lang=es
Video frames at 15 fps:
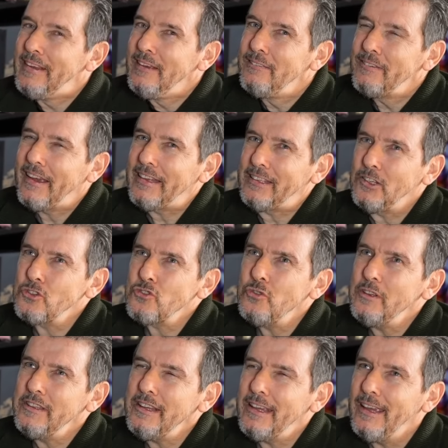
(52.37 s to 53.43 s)
fíjate, yo suelo
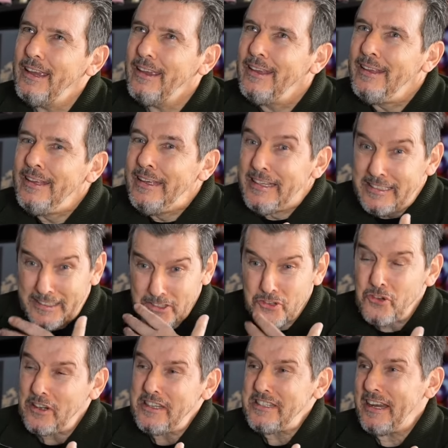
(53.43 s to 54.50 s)
decir que esta
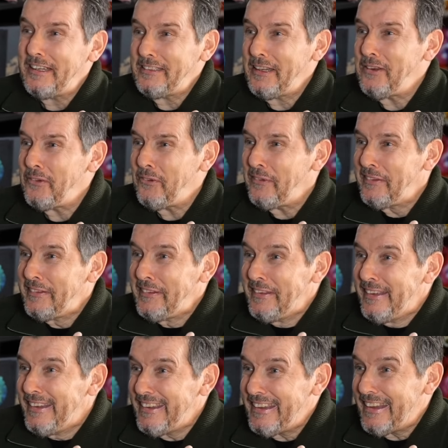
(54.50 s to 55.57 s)
sonrisa que tengo
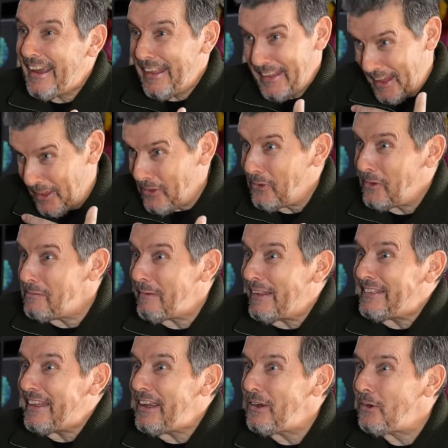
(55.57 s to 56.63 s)
y que a día de hoy
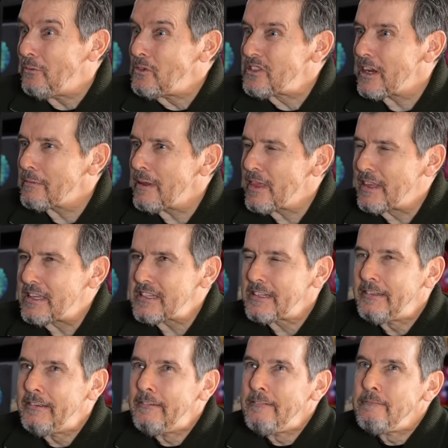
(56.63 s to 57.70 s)
mantengo muchas veces,
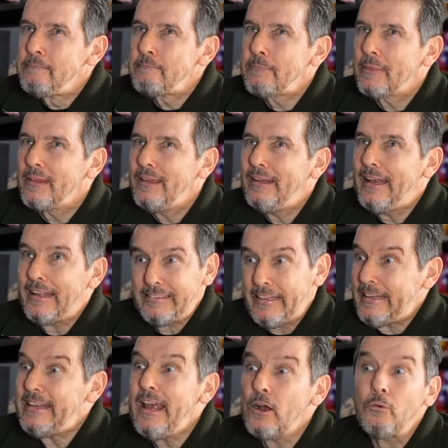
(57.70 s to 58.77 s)
la
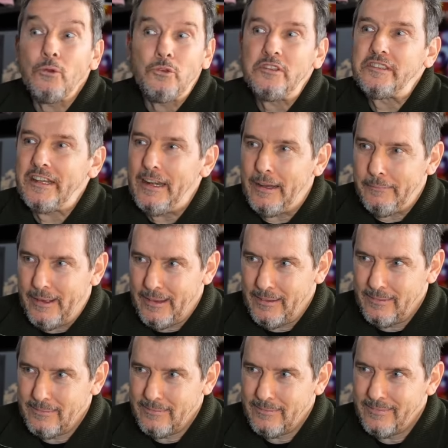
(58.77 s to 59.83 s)
tenía cuando entrenaba.
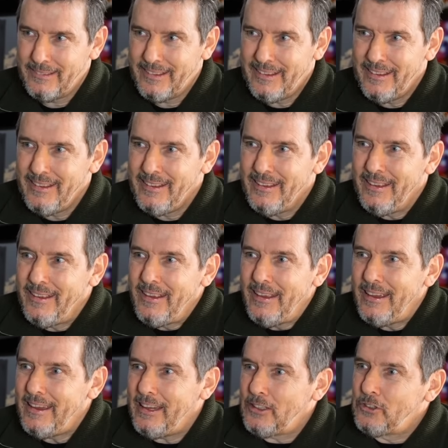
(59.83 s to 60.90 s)

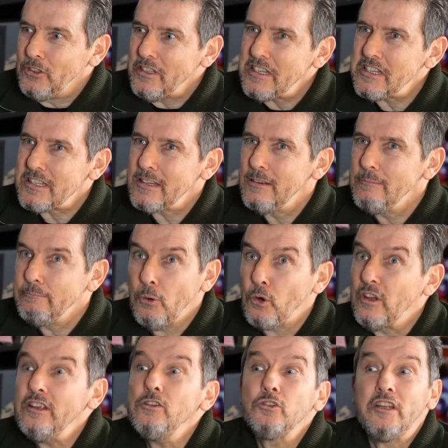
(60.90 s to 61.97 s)
Entonces, ¿Por
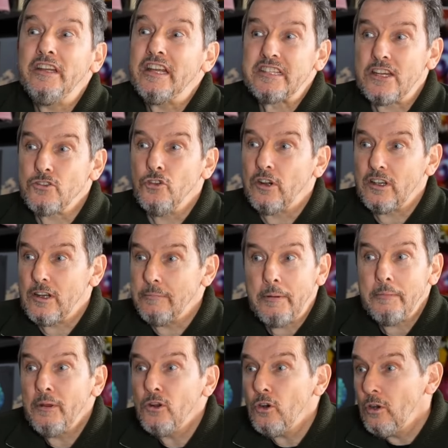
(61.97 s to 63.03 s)
qué yo tenía esa sonrisa?
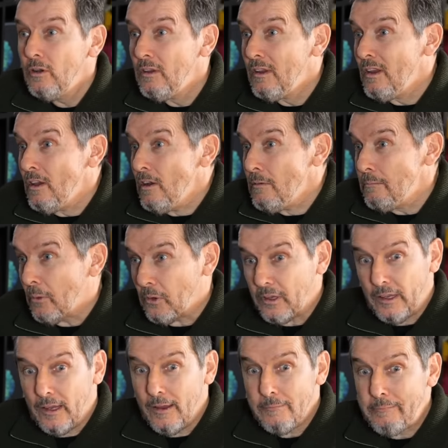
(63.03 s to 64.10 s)
Primero,
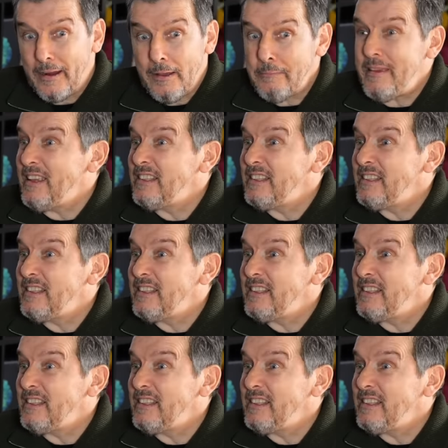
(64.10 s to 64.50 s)
porque para mí